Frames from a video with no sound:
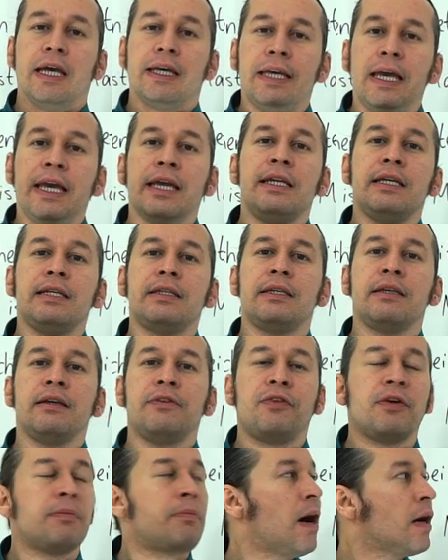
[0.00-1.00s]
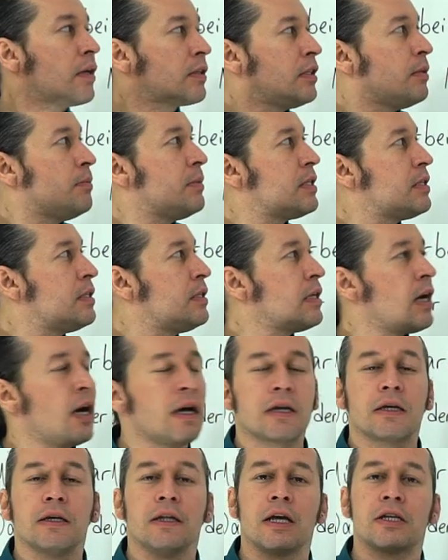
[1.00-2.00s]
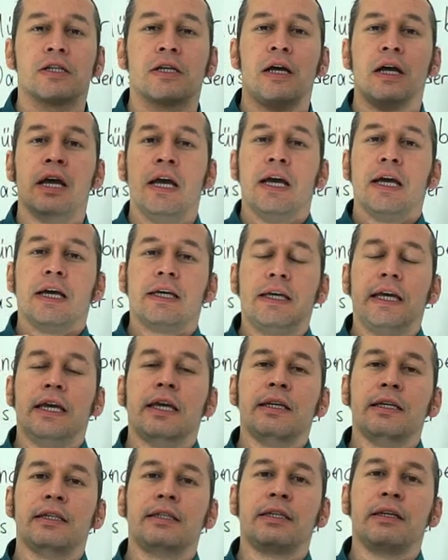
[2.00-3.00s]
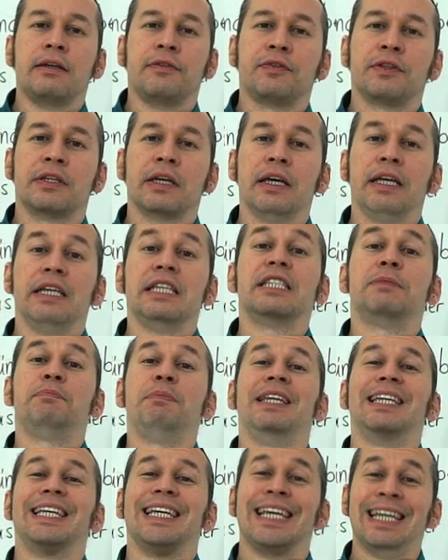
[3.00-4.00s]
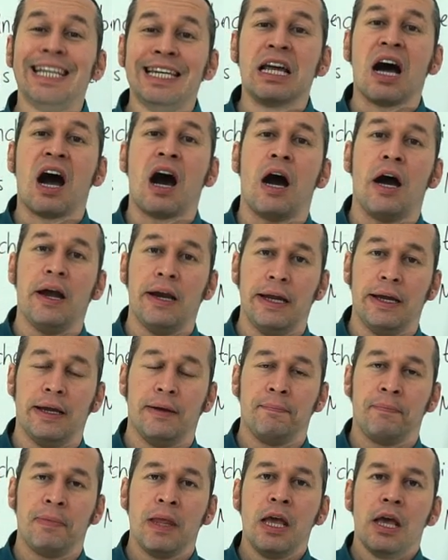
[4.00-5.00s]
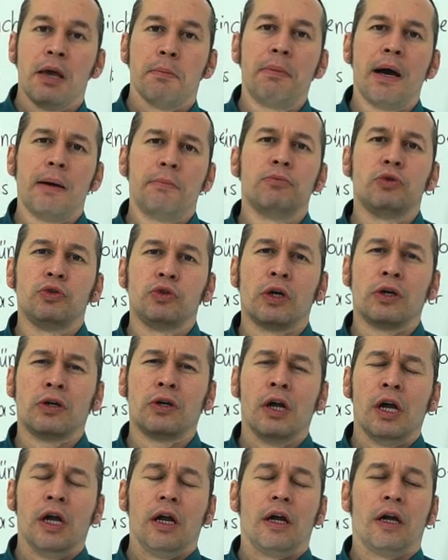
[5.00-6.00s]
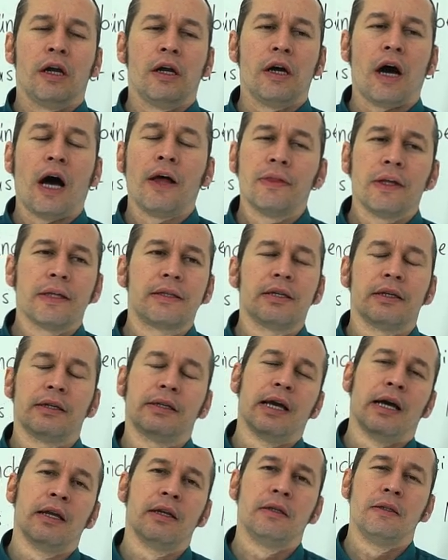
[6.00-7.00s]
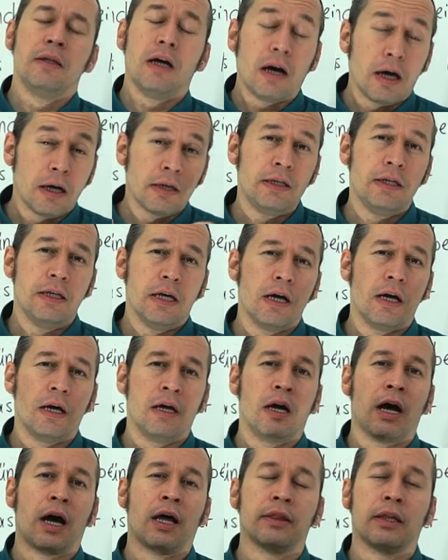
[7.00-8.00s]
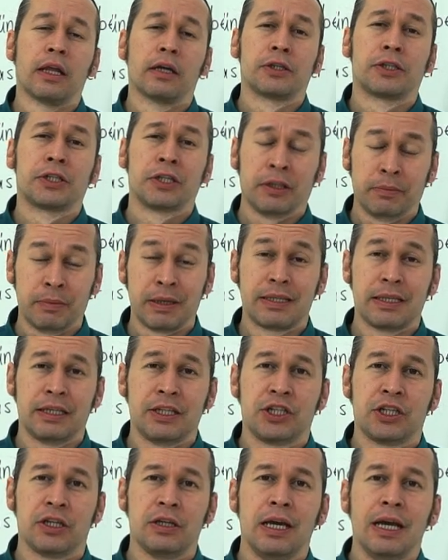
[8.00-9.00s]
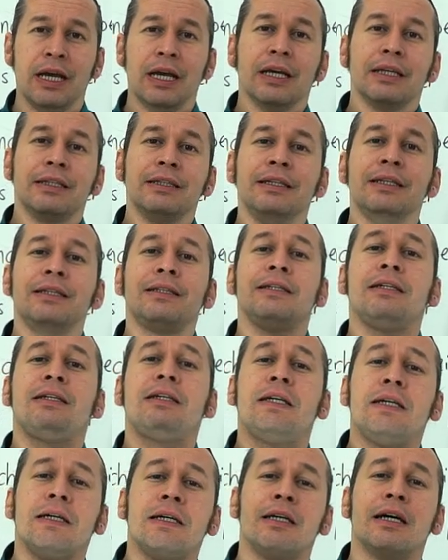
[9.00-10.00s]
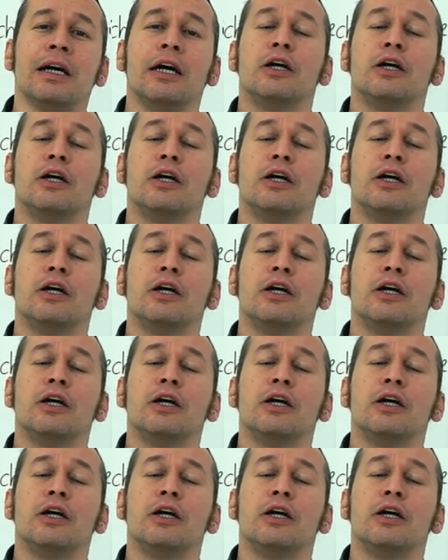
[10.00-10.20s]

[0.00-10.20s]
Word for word: Genitife baktığımızda arkadaşlar genitifte ismin in hali. Ben bunu e, anlatırken daha iyi e, anlaşılması için nınkı,